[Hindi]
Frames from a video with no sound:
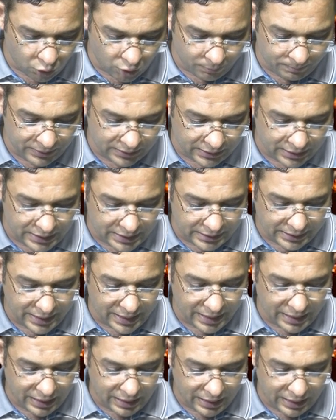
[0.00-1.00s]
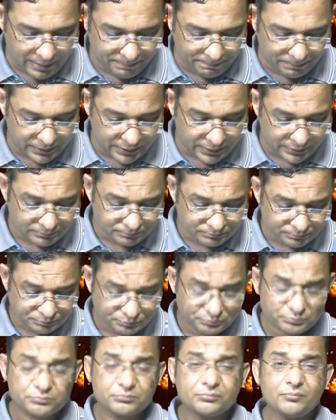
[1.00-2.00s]
और भी कही कि आप
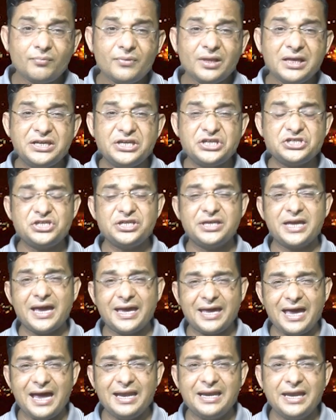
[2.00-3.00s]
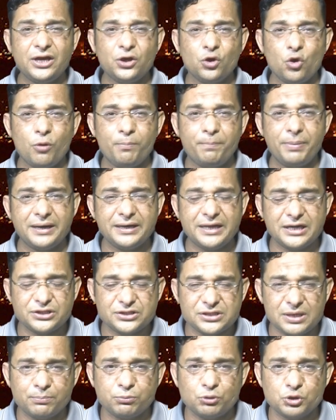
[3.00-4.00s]
किसी के कहने के ऊपर ये
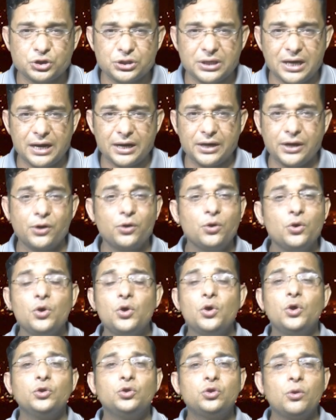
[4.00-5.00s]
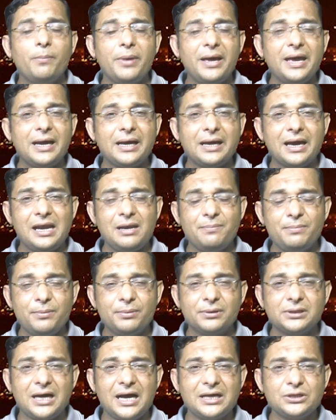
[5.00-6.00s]
सब कुछ कर रहे हो तो मैं कल भी
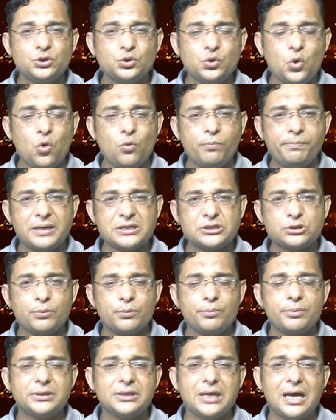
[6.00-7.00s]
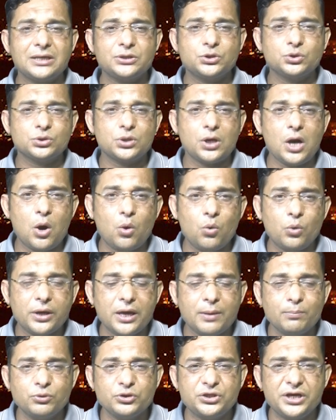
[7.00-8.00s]
बता चुका हूँ परसों भी बता चुका हूँ
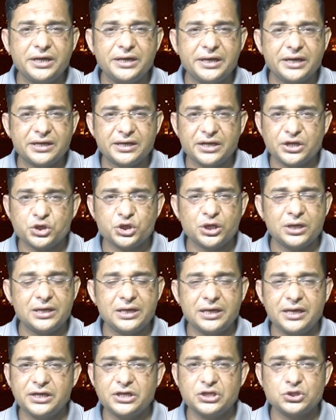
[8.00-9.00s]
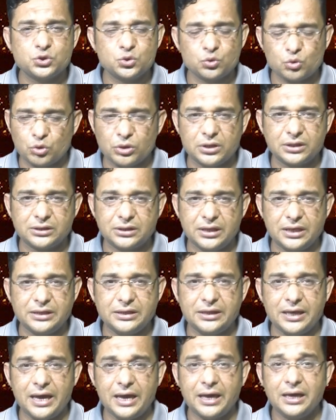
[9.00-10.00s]
कि मुझे डिक्टेशन लेने की ज़रूरत
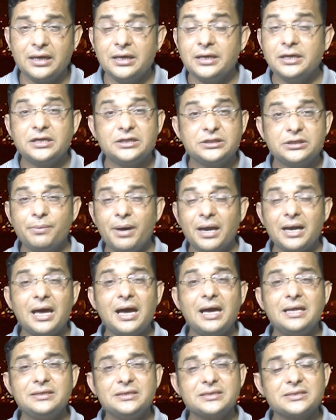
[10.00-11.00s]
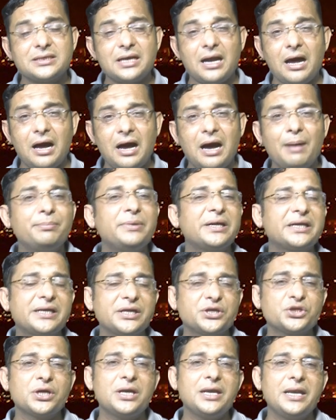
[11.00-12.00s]
नहीं है जमाल खान जिस तरह आप
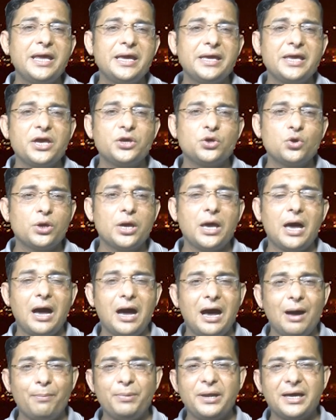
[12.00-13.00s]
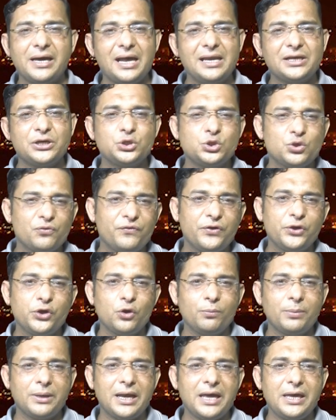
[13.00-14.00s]
डिक्टेशन लेके क्योंकि आपने कल की जो
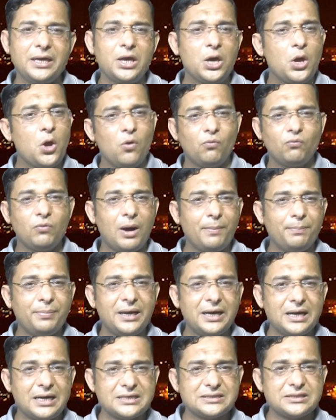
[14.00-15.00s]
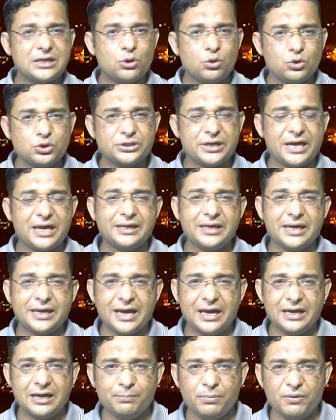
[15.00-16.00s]
वीडियो बनाई वो आपने अज़र हुसैन के
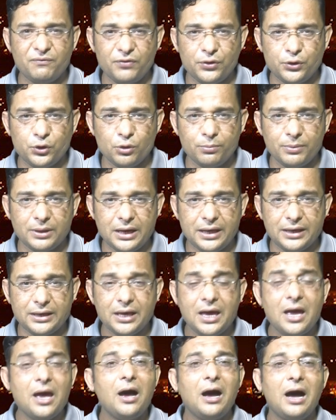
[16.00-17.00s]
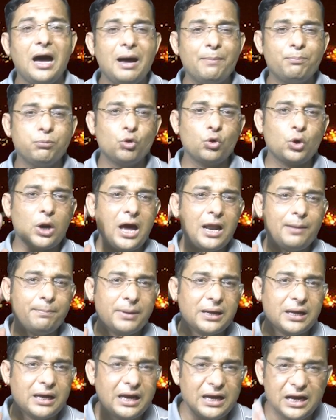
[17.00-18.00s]
कहने पे वीडियो बनाई आप कुरान
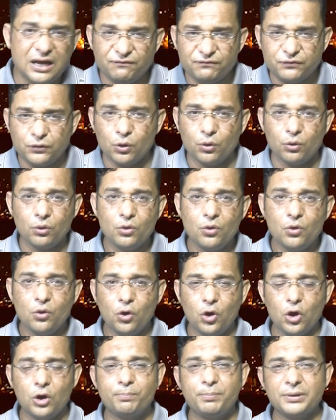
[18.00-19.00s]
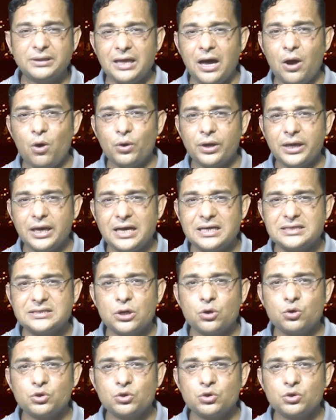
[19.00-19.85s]
पर हलफ दो और बताओ कि अज़र